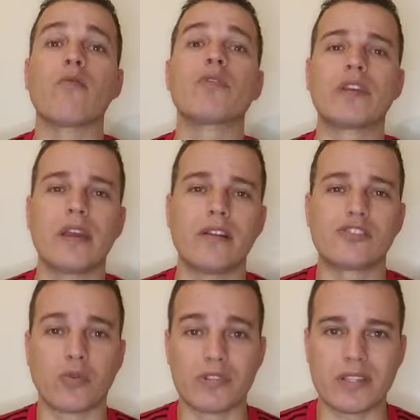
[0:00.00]
com que
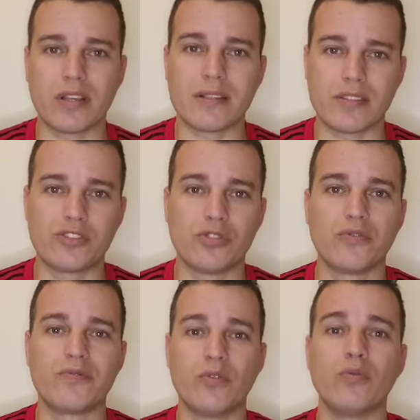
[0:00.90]
eles consigam assistir o,